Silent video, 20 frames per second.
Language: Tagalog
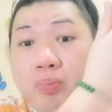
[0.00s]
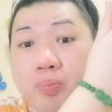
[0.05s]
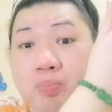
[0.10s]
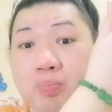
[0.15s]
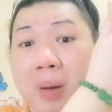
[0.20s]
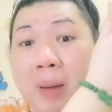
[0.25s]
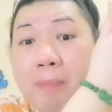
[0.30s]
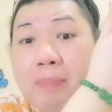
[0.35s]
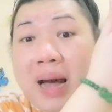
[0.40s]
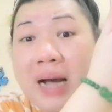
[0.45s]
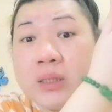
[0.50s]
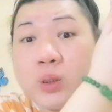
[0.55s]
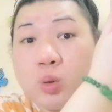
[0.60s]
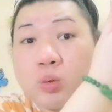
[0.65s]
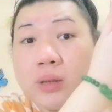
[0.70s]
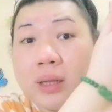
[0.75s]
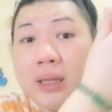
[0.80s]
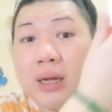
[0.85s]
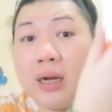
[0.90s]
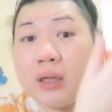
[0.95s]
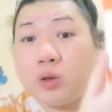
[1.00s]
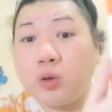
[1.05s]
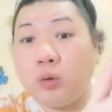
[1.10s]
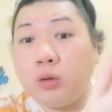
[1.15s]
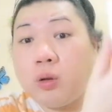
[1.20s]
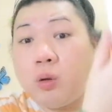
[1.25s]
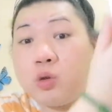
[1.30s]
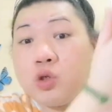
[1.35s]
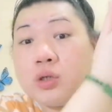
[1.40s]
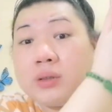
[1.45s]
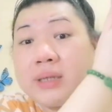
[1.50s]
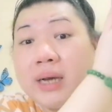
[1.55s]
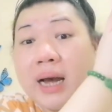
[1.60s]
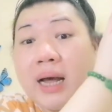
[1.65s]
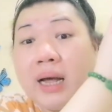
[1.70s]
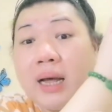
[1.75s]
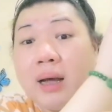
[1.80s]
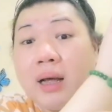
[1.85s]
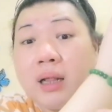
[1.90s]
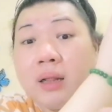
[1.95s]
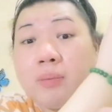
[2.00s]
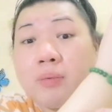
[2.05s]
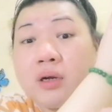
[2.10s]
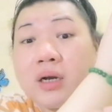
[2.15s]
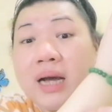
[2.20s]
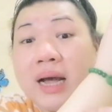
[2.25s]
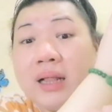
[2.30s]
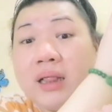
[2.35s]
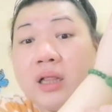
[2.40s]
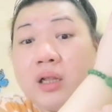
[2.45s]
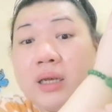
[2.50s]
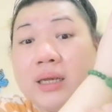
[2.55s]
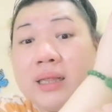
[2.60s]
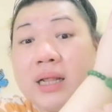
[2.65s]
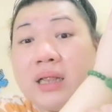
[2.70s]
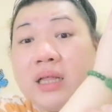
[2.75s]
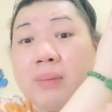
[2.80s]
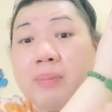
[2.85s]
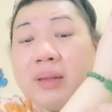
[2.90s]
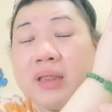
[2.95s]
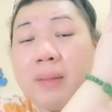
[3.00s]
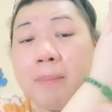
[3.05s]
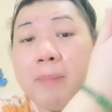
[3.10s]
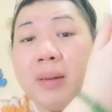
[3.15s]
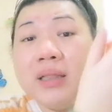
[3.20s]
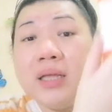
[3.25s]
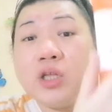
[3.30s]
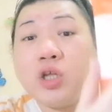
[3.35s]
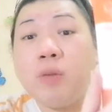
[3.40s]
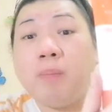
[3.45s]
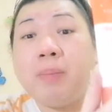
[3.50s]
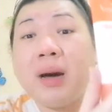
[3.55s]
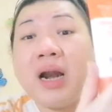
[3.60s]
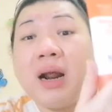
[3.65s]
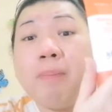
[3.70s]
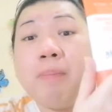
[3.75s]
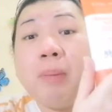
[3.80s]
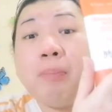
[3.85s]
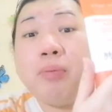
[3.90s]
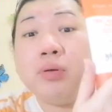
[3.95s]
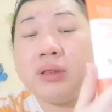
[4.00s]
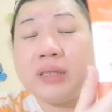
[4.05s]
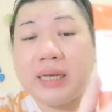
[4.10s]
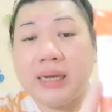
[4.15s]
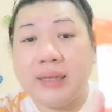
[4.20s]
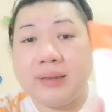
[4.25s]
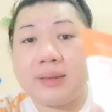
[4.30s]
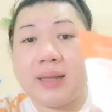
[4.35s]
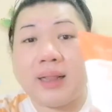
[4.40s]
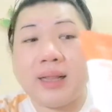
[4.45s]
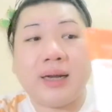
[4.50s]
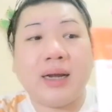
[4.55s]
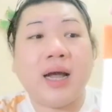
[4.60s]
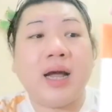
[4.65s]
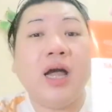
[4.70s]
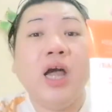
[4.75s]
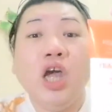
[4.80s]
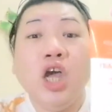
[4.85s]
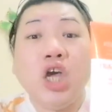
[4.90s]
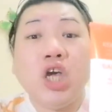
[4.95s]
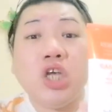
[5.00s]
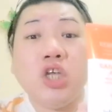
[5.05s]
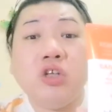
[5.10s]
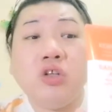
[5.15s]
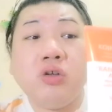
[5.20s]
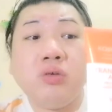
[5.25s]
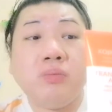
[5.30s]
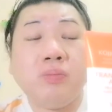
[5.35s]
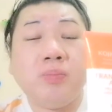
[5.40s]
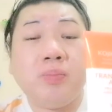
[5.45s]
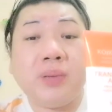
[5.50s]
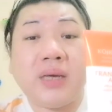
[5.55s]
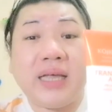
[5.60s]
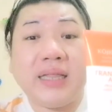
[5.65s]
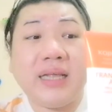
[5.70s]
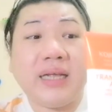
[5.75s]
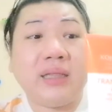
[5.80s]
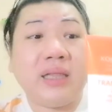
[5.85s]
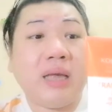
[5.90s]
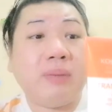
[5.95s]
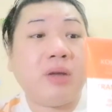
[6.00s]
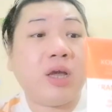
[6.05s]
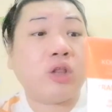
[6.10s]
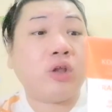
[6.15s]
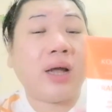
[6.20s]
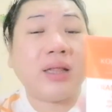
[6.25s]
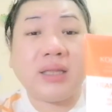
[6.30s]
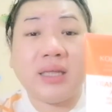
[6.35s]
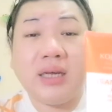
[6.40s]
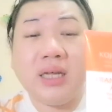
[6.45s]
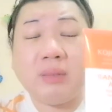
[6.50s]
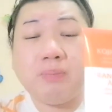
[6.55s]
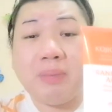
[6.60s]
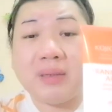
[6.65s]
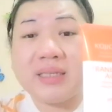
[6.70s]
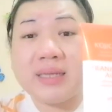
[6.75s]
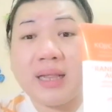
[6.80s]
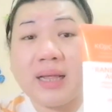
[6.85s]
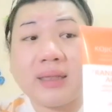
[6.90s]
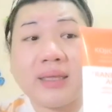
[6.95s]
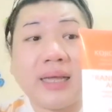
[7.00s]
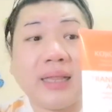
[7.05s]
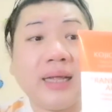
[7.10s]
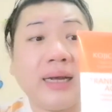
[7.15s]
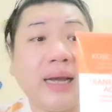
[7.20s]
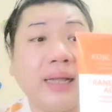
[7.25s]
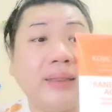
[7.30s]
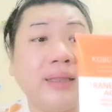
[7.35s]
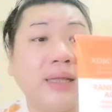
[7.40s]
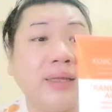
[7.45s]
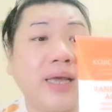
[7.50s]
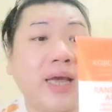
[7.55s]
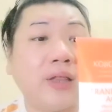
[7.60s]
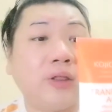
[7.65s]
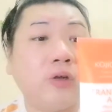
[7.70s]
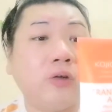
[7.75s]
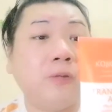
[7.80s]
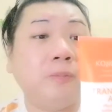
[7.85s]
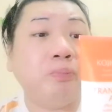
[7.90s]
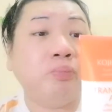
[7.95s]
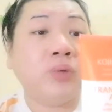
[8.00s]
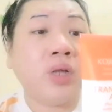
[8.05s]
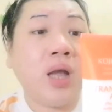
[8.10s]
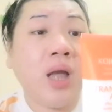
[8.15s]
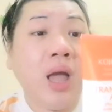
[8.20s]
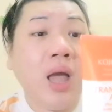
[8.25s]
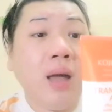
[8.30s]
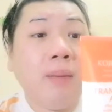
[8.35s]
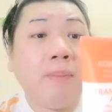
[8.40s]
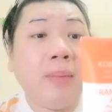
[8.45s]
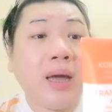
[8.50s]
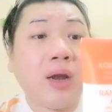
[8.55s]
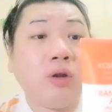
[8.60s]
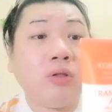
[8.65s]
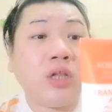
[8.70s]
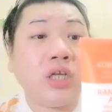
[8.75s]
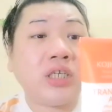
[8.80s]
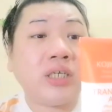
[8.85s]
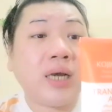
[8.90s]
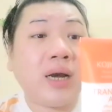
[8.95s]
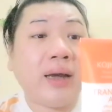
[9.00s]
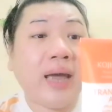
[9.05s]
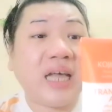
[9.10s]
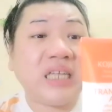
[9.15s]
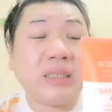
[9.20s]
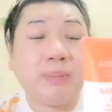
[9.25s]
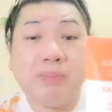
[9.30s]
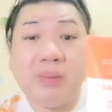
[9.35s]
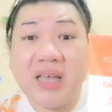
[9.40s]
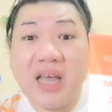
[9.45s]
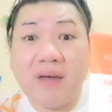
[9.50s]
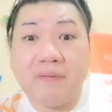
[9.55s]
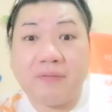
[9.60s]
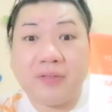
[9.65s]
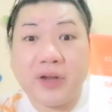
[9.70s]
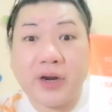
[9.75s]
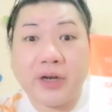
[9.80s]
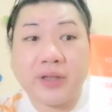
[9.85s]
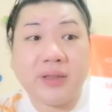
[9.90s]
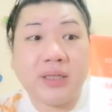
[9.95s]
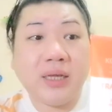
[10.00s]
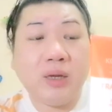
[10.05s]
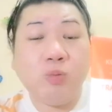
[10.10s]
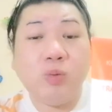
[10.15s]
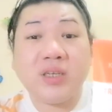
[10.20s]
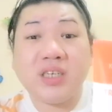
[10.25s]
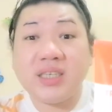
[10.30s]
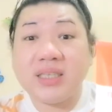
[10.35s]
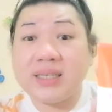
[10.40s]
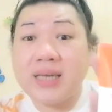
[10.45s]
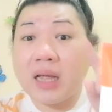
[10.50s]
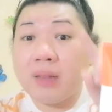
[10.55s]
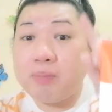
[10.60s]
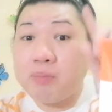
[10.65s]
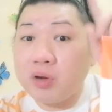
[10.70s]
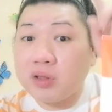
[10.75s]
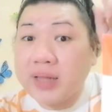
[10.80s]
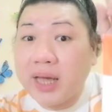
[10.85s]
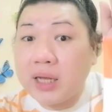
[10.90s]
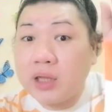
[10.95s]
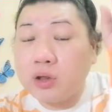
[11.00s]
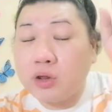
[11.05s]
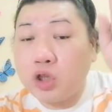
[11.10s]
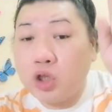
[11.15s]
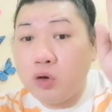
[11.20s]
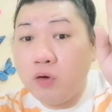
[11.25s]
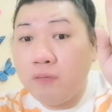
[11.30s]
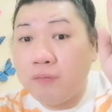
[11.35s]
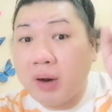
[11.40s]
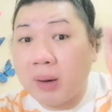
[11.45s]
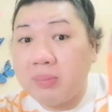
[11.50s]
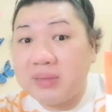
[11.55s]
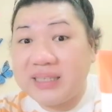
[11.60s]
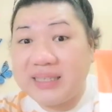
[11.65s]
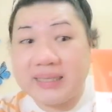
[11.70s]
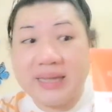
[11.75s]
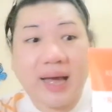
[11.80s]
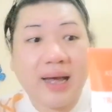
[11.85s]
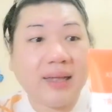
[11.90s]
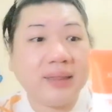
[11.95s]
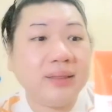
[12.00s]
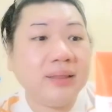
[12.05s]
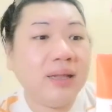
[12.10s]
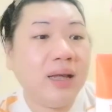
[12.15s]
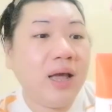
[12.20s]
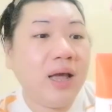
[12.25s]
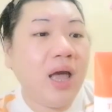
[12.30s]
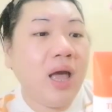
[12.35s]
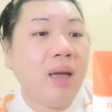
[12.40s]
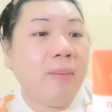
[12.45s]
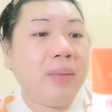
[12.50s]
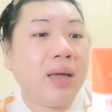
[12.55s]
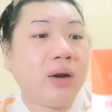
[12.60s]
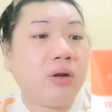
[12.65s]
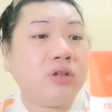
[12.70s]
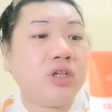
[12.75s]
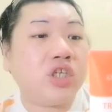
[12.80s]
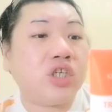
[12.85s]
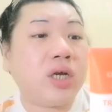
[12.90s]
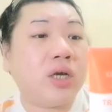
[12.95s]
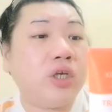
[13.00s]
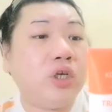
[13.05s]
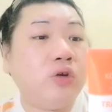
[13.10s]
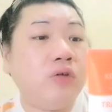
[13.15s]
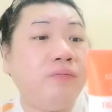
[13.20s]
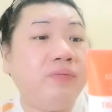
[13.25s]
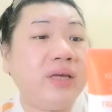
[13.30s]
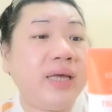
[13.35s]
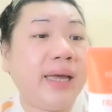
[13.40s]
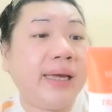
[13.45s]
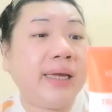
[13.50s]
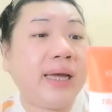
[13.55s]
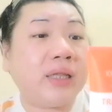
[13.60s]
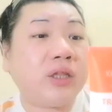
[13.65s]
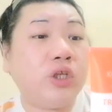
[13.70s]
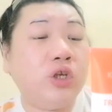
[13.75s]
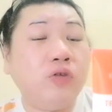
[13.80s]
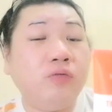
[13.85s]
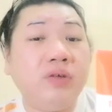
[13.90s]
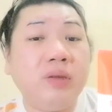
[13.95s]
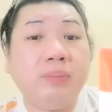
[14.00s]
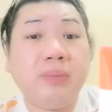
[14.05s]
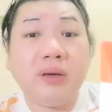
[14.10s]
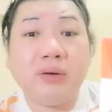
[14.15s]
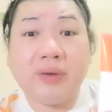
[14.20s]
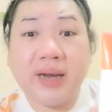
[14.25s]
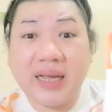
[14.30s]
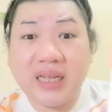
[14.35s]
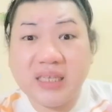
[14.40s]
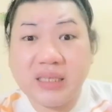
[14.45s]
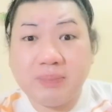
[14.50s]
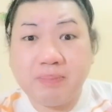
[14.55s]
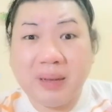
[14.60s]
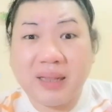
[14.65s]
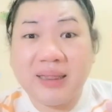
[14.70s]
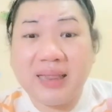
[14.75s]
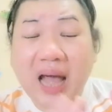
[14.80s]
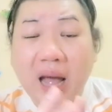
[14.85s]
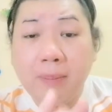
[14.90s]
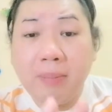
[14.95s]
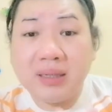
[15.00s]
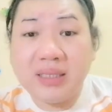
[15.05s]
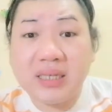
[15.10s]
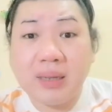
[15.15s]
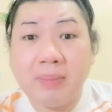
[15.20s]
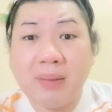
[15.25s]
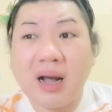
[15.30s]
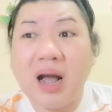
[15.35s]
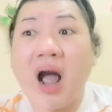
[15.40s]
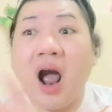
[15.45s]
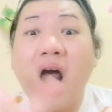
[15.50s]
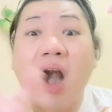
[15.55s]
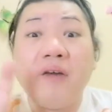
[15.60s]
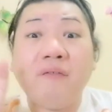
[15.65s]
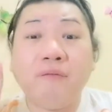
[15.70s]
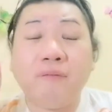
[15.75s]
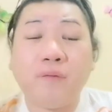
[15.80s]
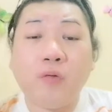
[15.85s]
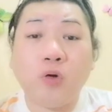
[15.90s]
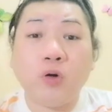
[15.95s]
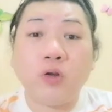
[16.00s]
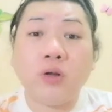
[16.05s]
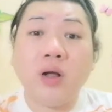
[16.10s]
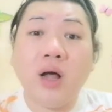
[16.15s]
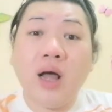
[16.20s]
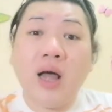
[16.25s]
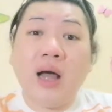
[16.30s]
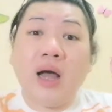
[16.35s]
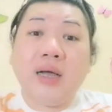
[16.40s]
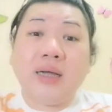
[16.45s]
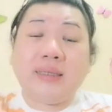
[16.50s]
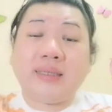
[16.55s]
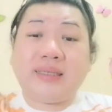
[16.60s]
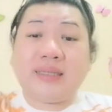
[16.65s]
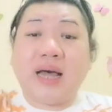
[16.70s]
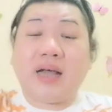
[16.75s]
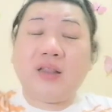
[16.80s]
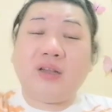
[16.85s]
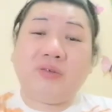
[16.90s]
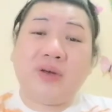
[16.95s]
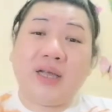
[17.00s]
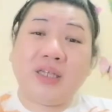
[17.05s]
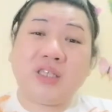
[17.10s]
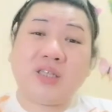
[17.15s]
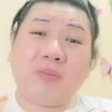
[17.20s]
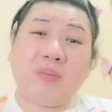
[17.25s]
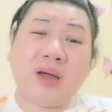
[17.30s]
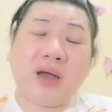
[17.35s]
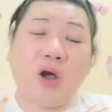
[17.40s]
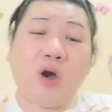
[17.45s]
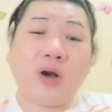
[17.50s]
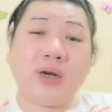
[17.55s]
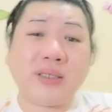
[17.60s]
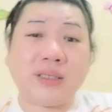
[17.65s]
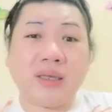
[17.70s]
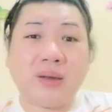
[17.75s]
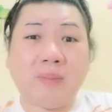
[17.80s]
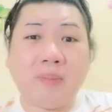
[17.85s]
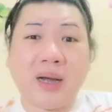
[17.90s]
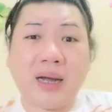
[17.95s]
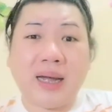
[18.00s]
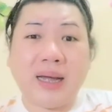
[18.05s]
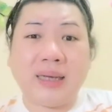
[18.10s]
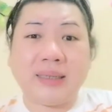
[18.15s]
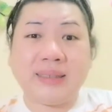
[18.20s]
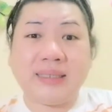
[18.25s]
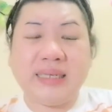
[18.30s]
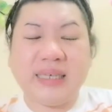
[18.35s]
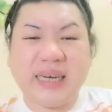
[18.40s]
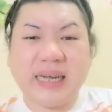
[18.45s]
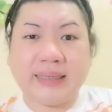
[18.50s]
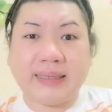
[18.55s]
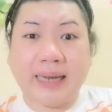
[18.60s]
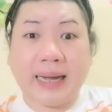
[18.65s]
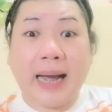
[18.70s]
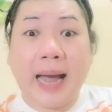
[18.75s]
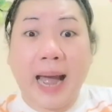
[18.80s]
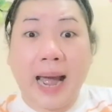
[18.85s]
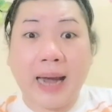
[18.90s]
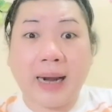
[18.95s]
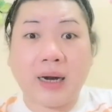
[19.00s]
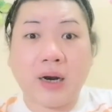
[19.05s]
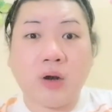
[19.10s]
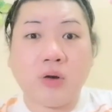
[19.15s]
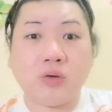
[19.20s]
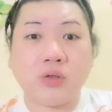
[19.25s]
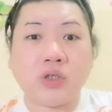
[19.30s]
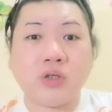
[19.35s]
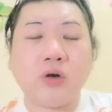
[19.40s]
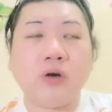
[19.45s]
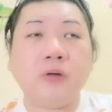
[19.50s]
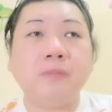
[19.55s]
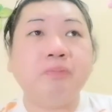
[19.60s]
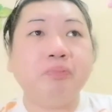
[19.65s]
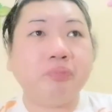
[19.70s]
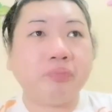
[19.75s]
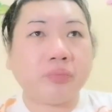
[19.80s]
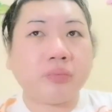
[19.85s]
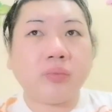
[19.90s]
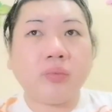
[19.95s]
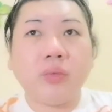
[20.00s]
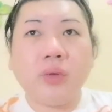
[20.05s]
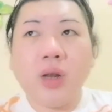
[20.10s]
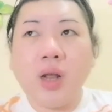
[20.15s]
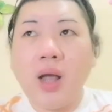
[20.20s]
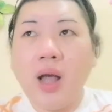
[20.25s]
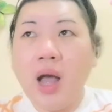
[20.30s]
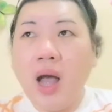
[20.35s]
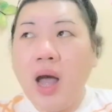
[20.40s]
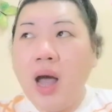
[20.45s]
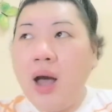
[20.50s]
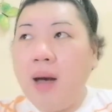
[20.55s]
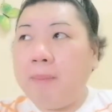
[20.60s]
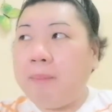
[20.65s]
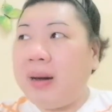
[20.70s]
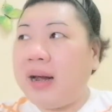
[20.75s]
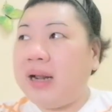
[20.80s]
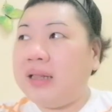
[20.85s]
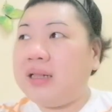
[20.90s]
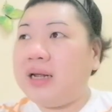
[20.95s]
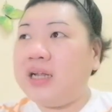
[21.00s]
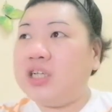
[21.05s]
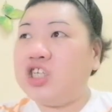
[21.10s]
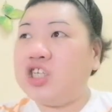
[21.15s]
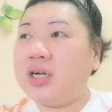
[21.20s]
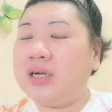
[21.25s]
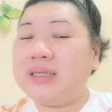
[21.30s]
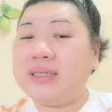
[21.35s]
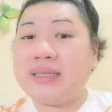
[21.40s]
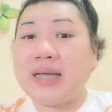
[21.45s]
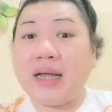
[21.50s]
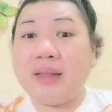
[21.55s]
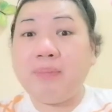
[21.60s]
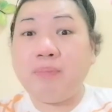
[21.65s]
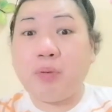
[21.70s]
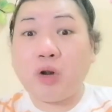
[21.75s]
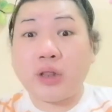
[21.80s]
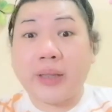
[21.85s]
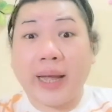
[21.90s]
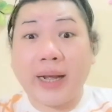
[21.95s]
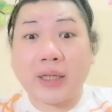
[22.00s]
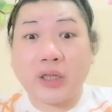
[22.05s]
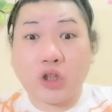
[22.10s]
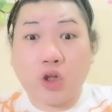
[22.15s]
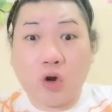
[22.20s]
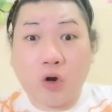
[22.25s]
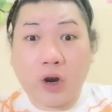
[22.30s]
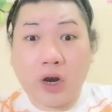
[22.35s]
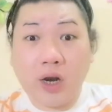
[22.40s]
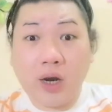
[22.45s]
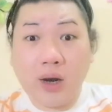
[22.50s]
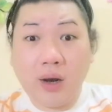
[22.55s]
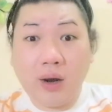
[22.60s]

papasok talaga tong lotion sa ka, ka, ilaliman ng balat nyo para paputiin talaga. Yun yung kiniklaim niya ito. At higit pa sa lahat, kinaganda niya ito. Meron na siyang SPF 30 which is can protect you from sun. Meron siyang UVA at UVB rays panlaban sa mga harmful sun rays sa mga, or sa mga sikat ng araw. So, para na rin siyang sun protector.